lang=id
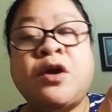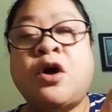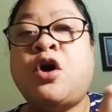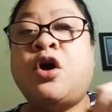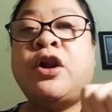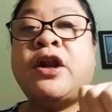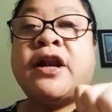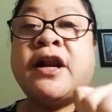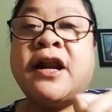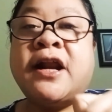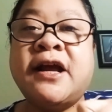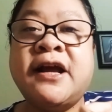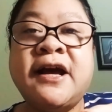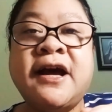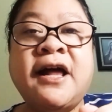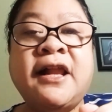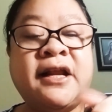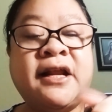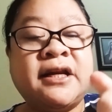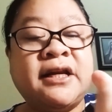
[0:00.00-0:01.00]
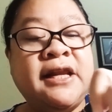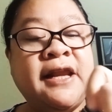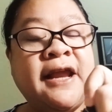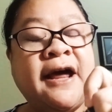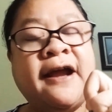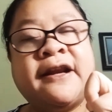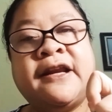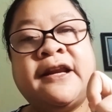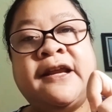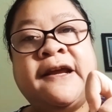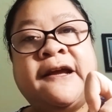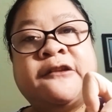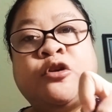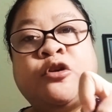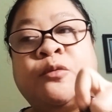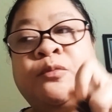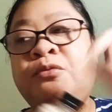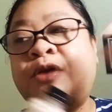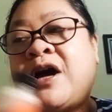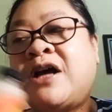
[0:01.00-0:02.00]
olahraga, lari-lari
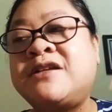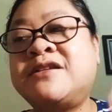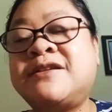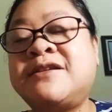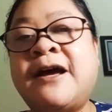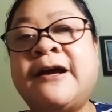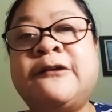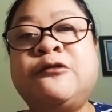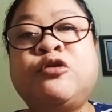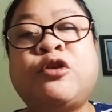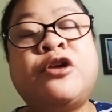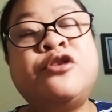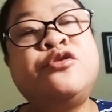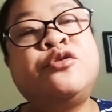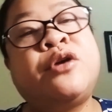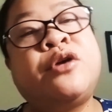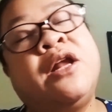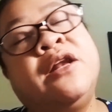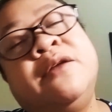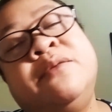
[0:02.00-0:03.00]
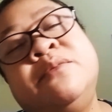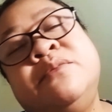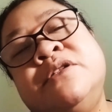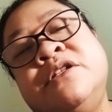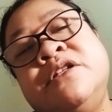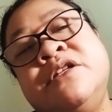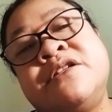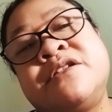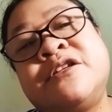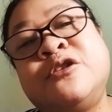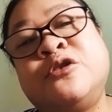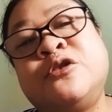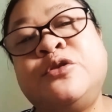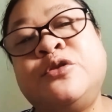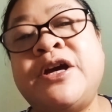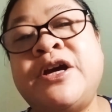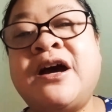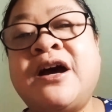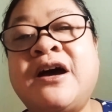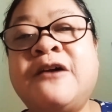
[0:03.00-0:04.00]
atau puasa gitu kan suka lemes gitu
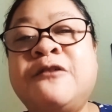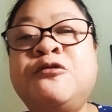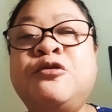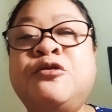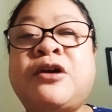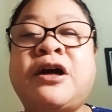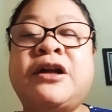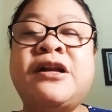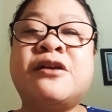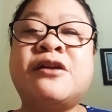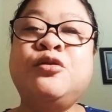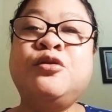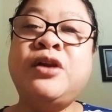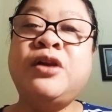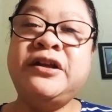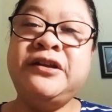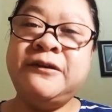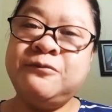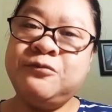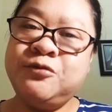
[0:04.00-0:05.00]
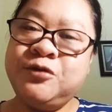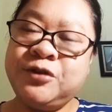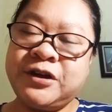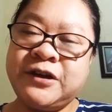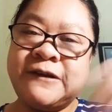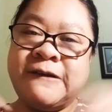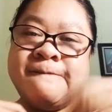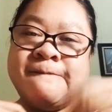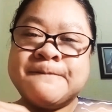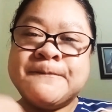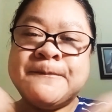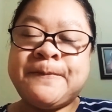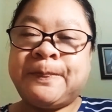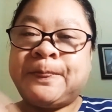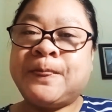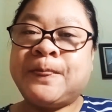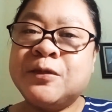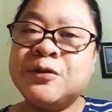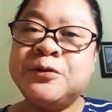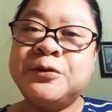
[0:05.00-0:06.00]
ya, buka dari gulanya mungkin
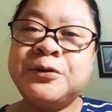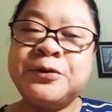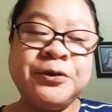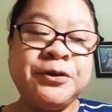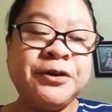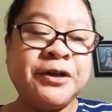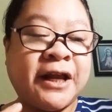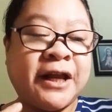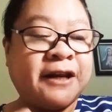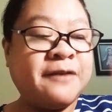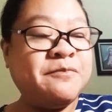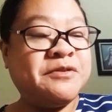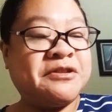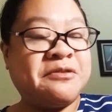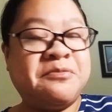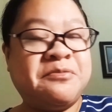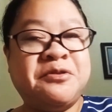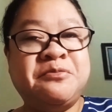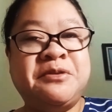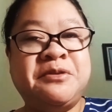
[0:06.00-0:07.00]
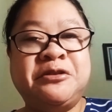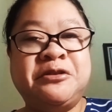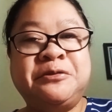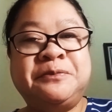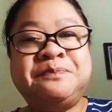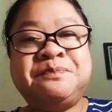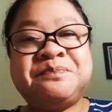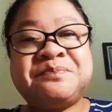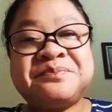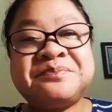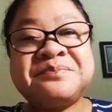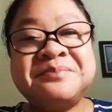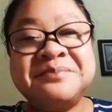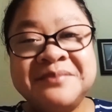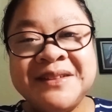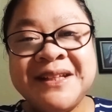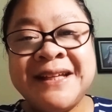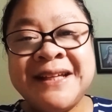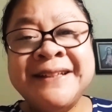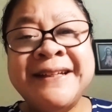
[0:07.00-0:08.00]
turun, kalian bisa minum itu
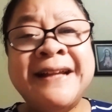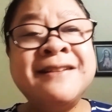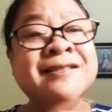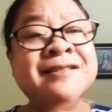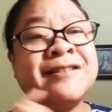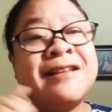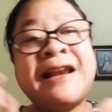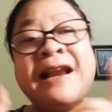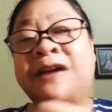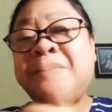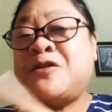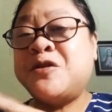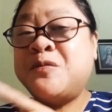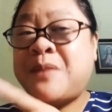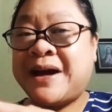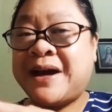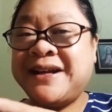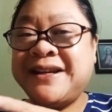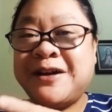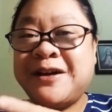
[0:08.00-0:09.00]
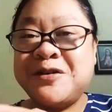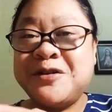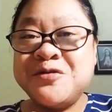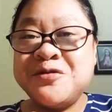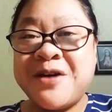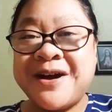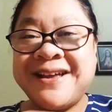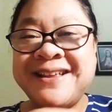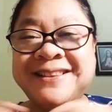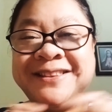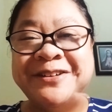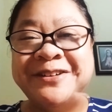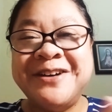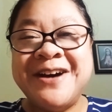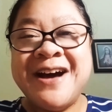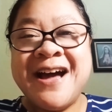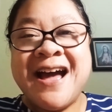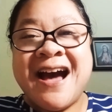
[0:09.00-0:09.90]
dan setelah nyobain yang dua itu